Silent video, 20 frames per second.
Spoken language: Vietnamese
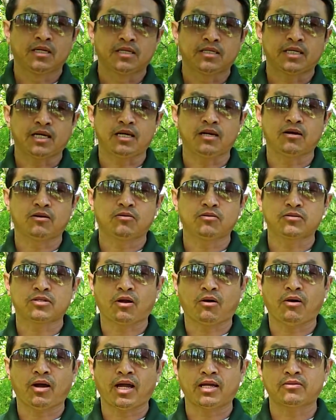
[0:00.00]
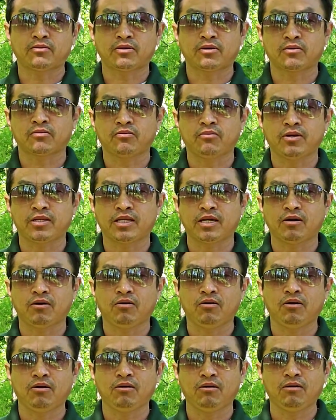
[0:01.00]
chỉ lỡ cú tàu hay tôi đó cú thì
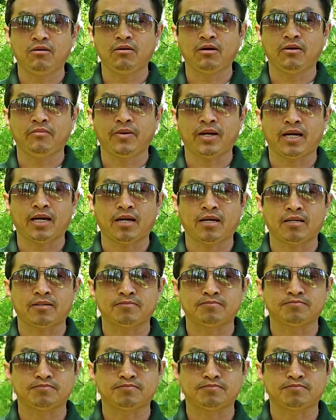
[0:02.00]
ô lỡ mà